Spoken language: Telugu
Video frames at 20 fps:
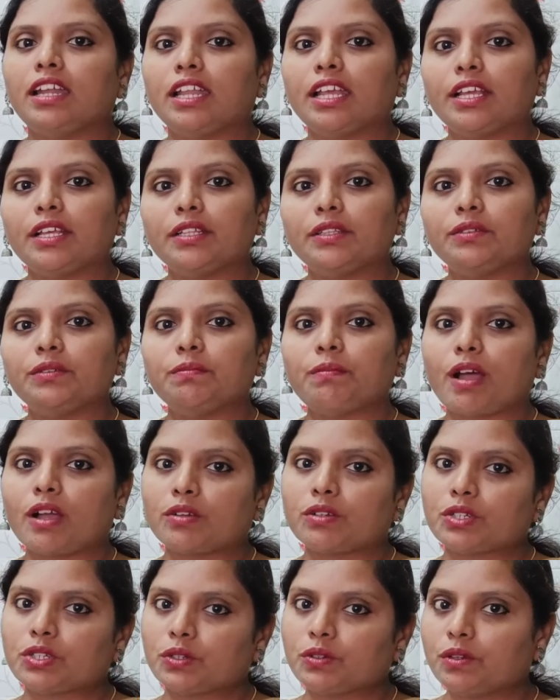లేదు
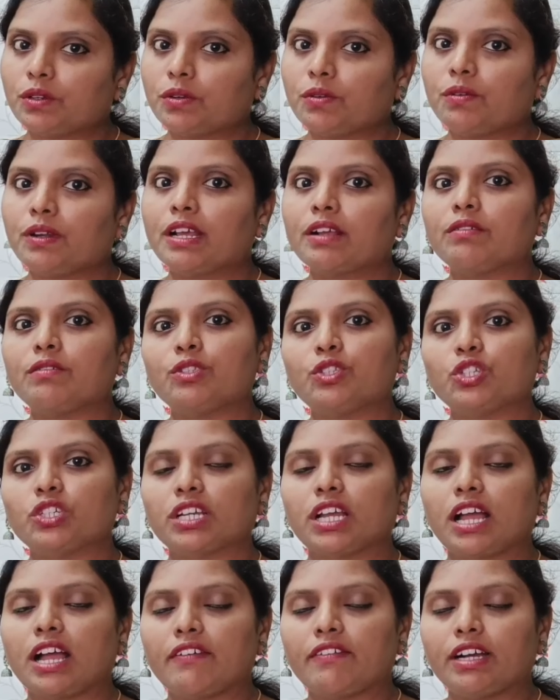మాకు షుగర్ కూడా కొంచెం
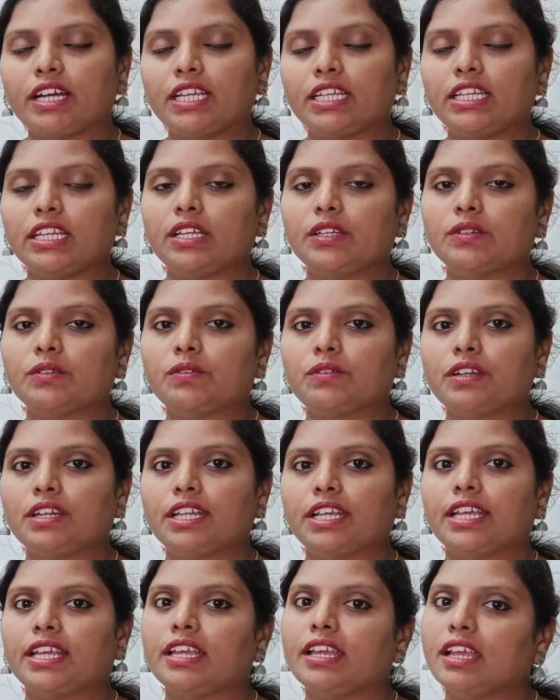కావాలి
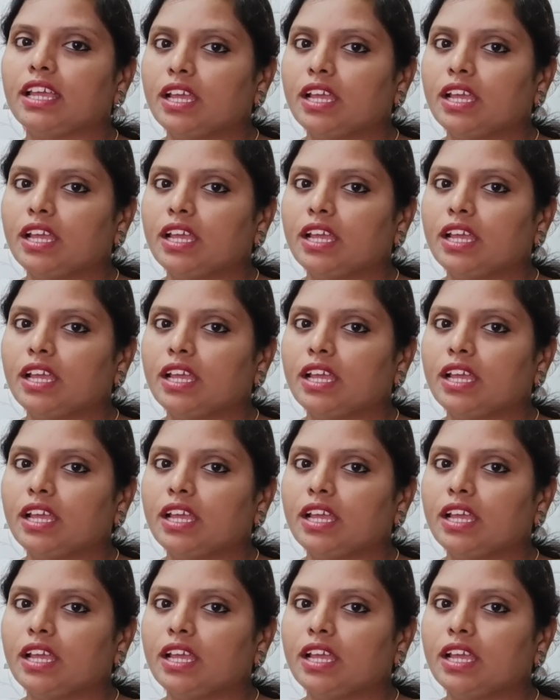అనుకుంటే